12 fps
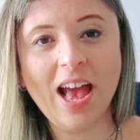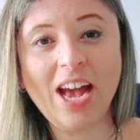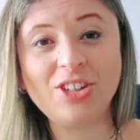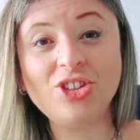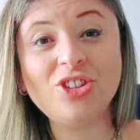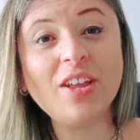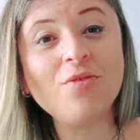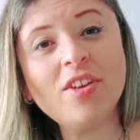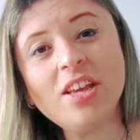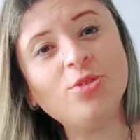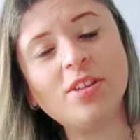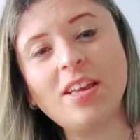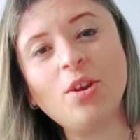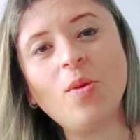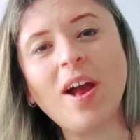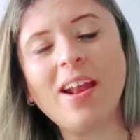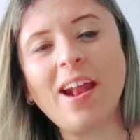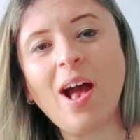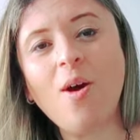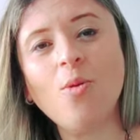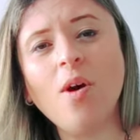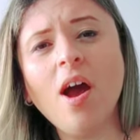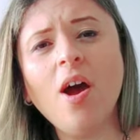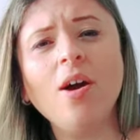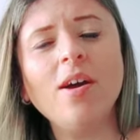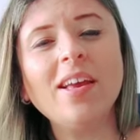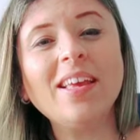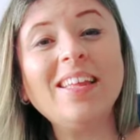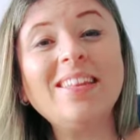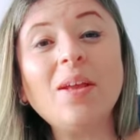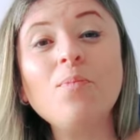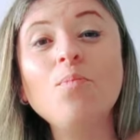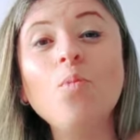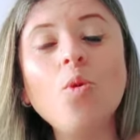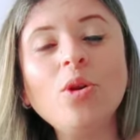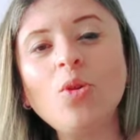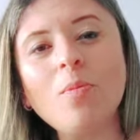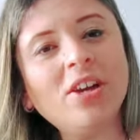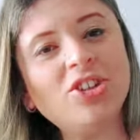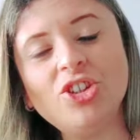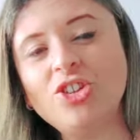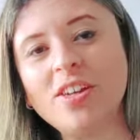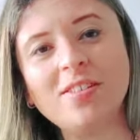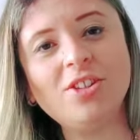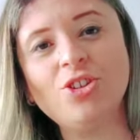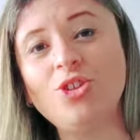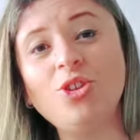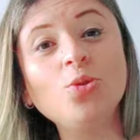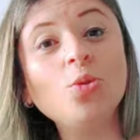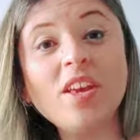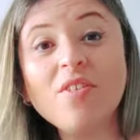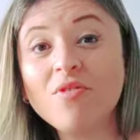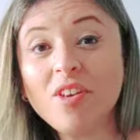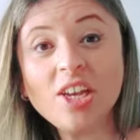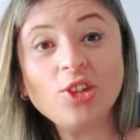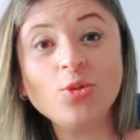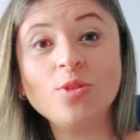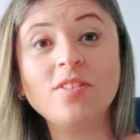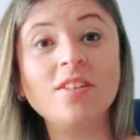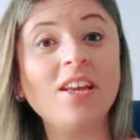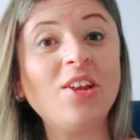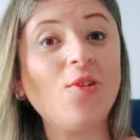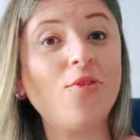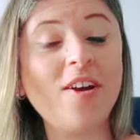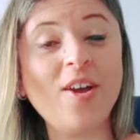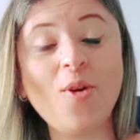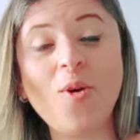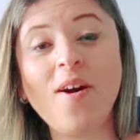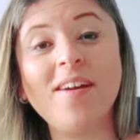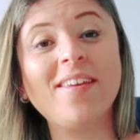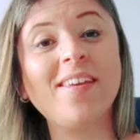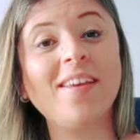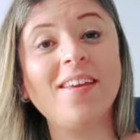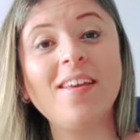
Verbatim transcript: A gente tem vídeos aqui no canal que tem muito mais gente que assistiu do que vídeos em Nova York,